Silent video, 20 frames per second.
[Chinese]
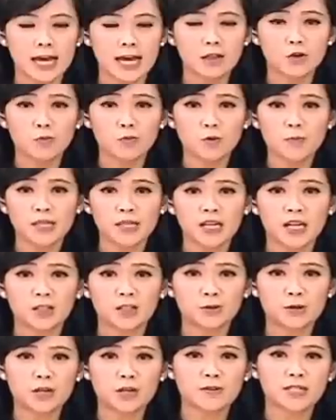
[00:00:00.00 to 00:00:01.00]
来路不明的
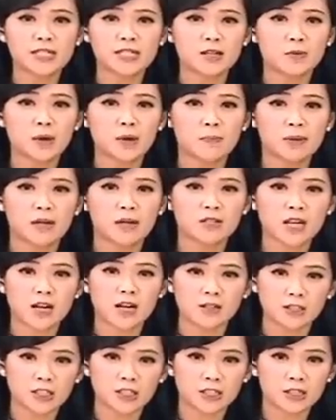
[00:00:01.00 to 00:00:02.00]
河豚肉，千万不要
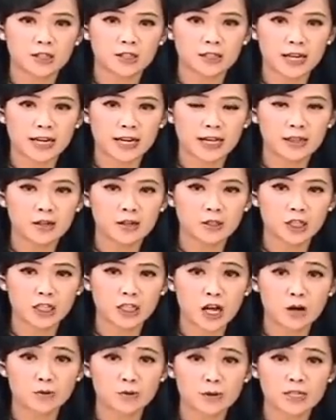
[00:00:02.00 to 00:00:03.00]
尝试哦！来看到是
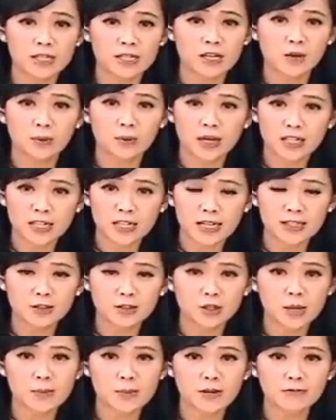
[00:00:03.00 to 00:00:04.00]
桃园县龟山的
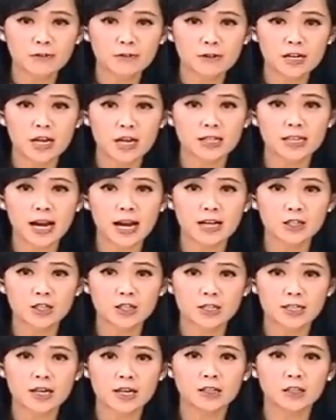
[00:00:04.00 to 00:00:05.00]
这名妇人，她
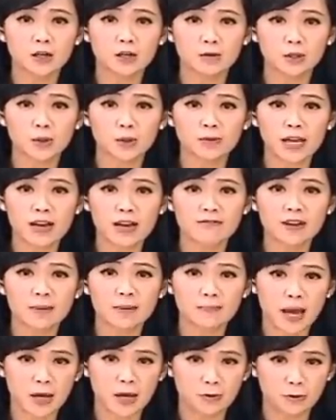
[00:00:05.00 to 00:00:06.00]
是向流动摊贩
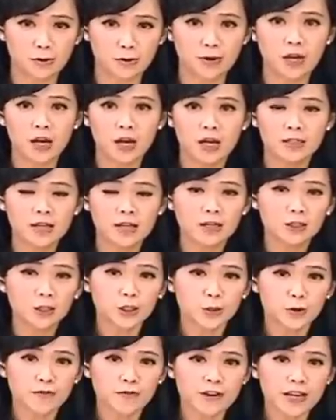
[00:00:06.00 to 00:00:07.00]
买鱼，当
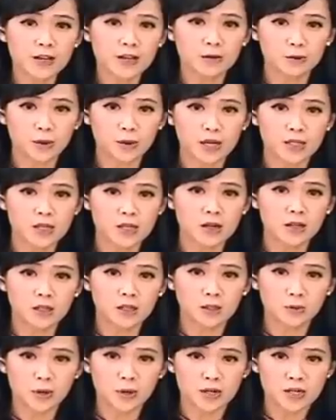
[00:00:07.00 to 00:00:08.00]
时鱼贩有推销
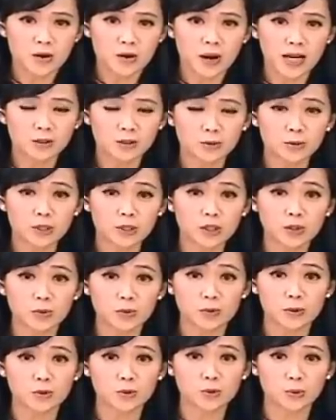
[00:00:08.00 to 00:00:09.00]
河豚肉，还说这
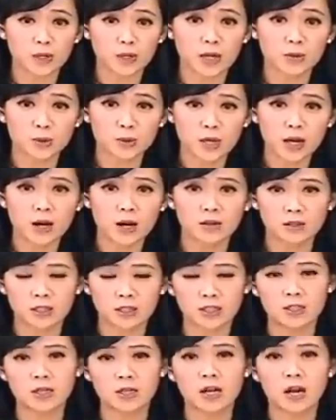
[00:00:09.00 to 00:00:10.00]
种鱼煮汤最好
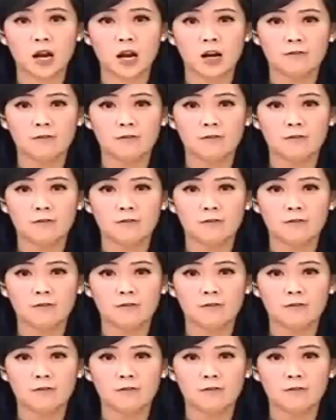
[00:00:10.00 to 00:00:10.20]
吃。